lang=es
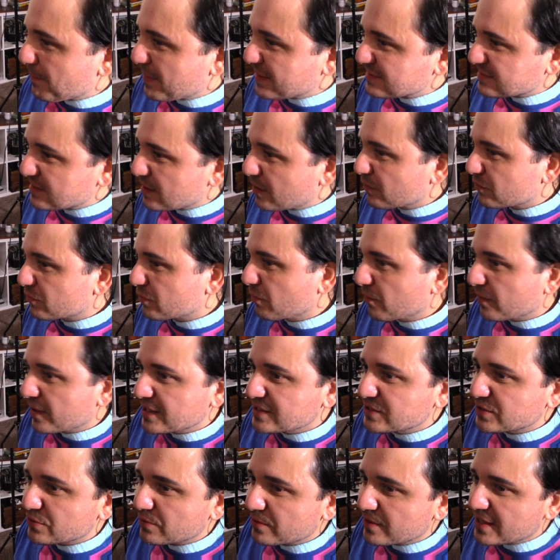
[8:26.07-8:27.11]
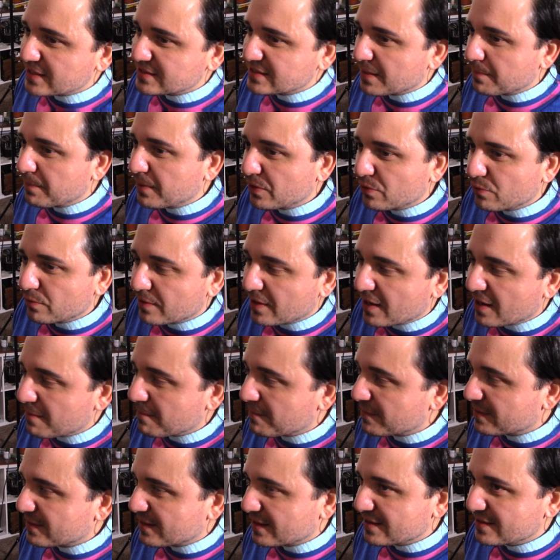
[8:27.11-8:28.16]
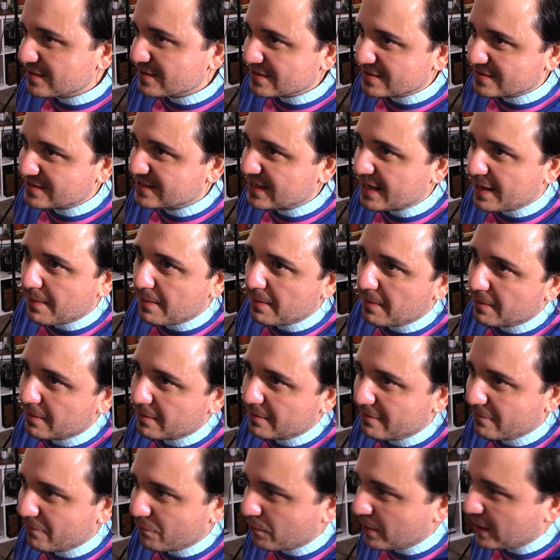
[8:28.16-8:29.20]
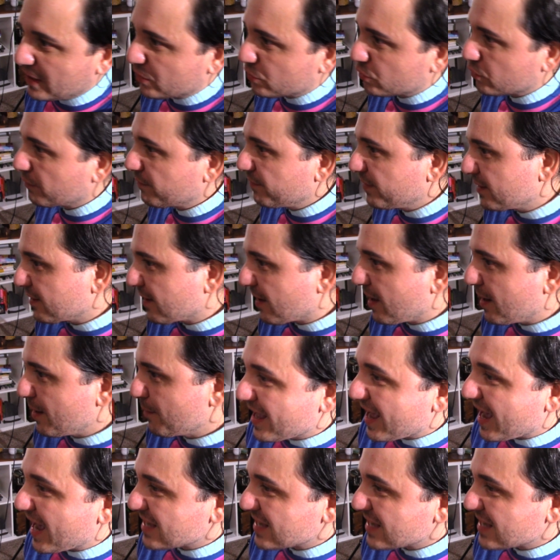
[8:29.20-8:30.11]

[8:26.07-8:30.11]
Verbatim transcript: pasado todo esto y esta pintura realmente se ha vuelto viral.